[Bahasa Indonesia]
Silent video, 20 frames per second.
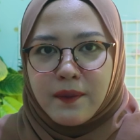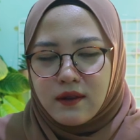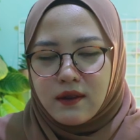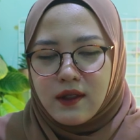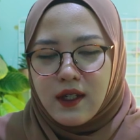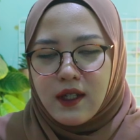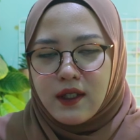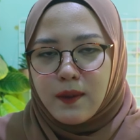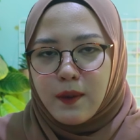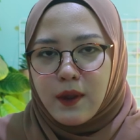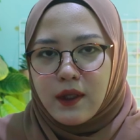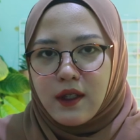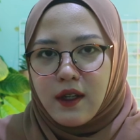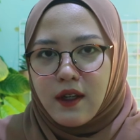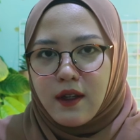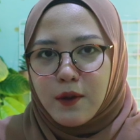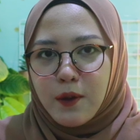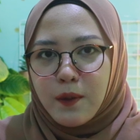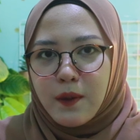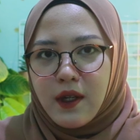Dan seperti
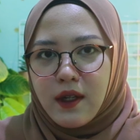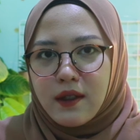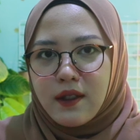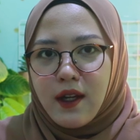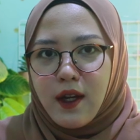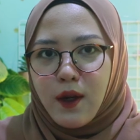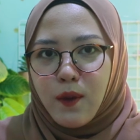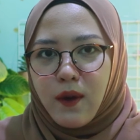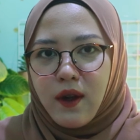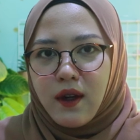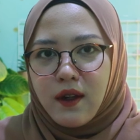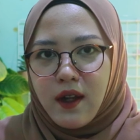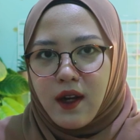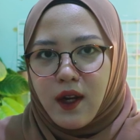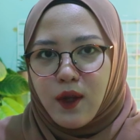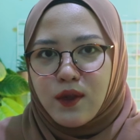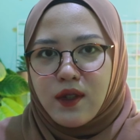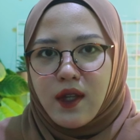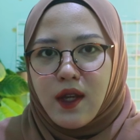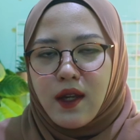yang aku bilang di awal,
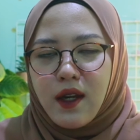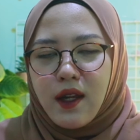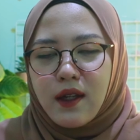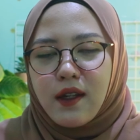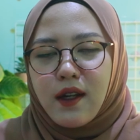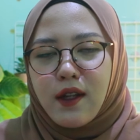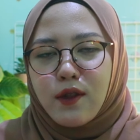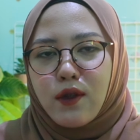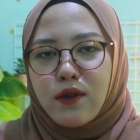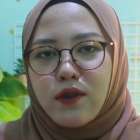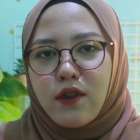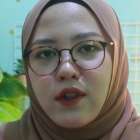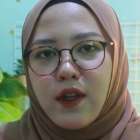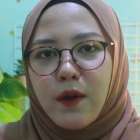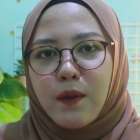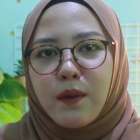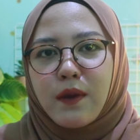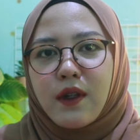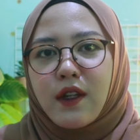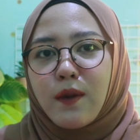kalau Zahir adalah sosok yang
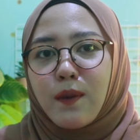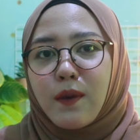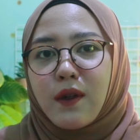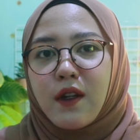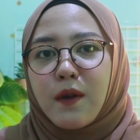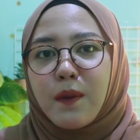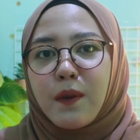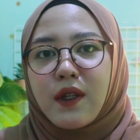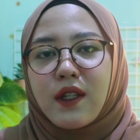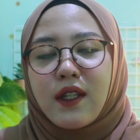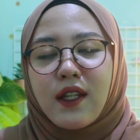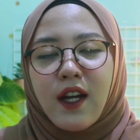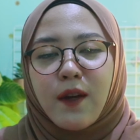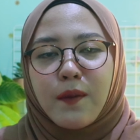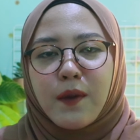benar-benar pendiam,